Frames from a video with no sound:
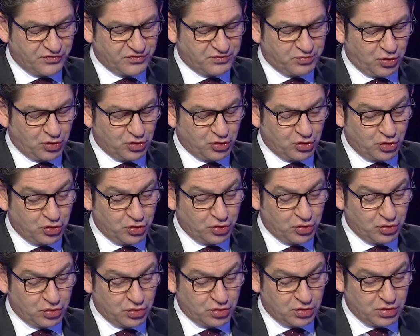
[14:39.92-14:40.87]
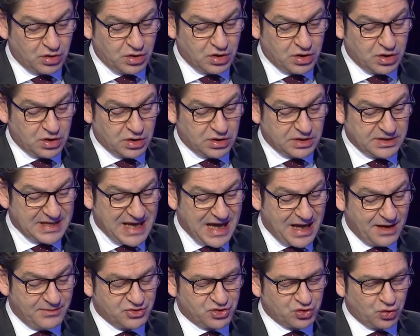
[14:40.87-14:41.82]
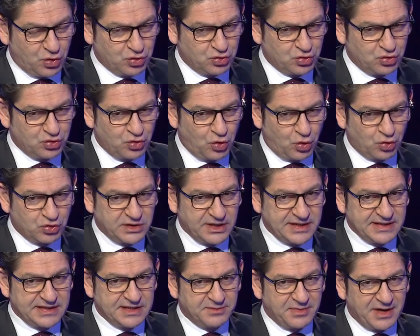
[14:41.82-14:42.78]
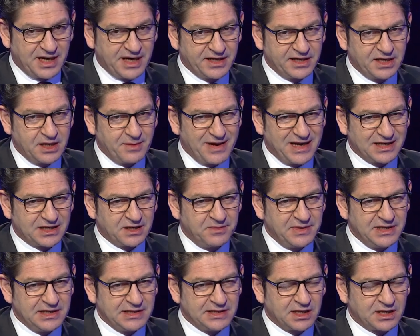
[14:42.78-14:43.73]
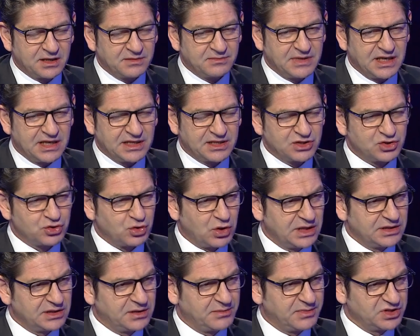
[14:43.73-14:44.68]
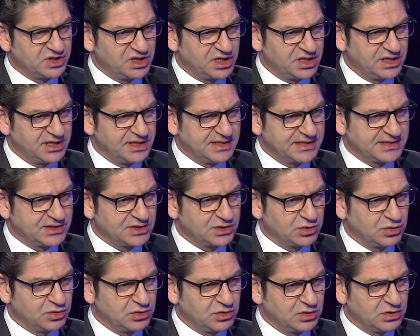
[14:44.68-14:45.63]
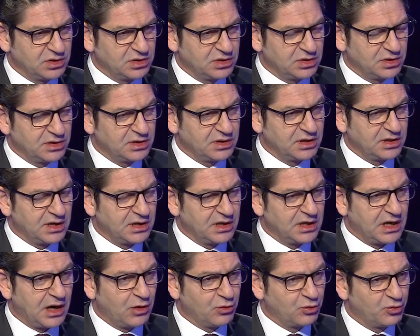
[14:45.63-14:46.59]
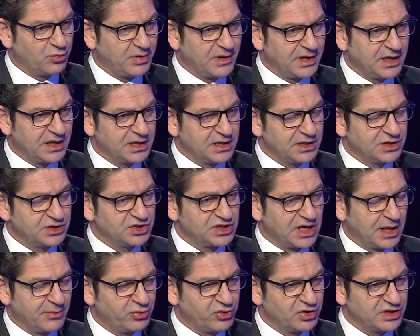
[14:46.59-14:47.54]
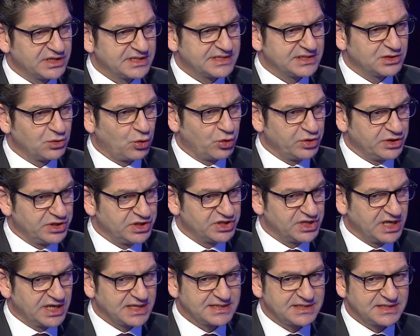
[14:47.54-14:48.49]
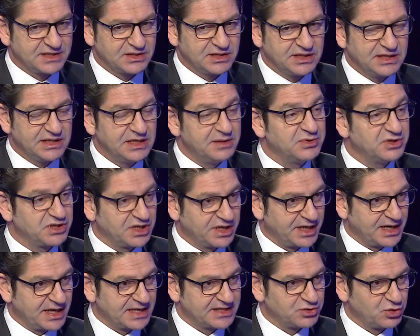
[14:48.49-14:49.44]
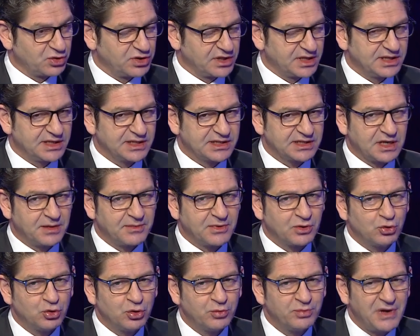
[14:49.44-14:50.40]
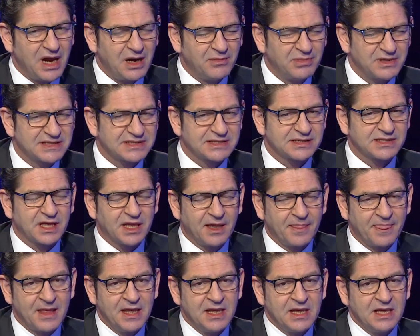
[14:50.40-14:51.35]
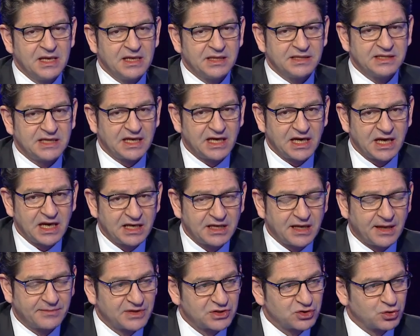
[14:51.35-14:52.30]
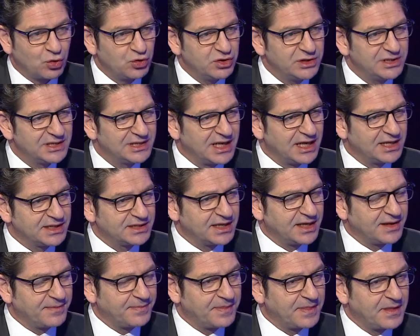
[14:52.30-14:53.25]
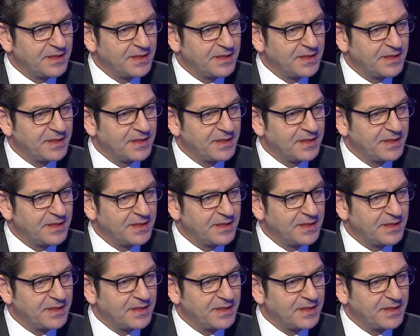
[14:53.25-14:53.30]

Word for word: futbolunun gelmiş olduğu nokta itibariyle belki milli takımlarda şu anda başarılıyız. Avrupa şampiyonasında oynayacağız. İyi bir jenerasyon yakaladık ama kulüpler bazında genel anlamda son yıllarda